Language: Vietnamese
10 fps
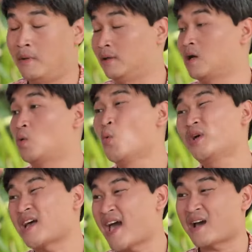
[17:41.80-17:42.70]
mà tới
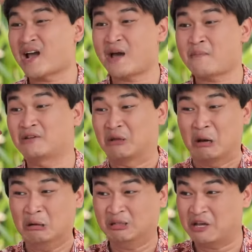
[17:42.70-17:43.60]
cuối tháng nghe mà
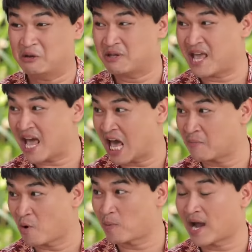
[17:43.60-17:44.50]
tới tiền nhà
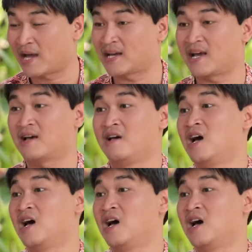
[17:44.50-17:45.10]
một cái nghe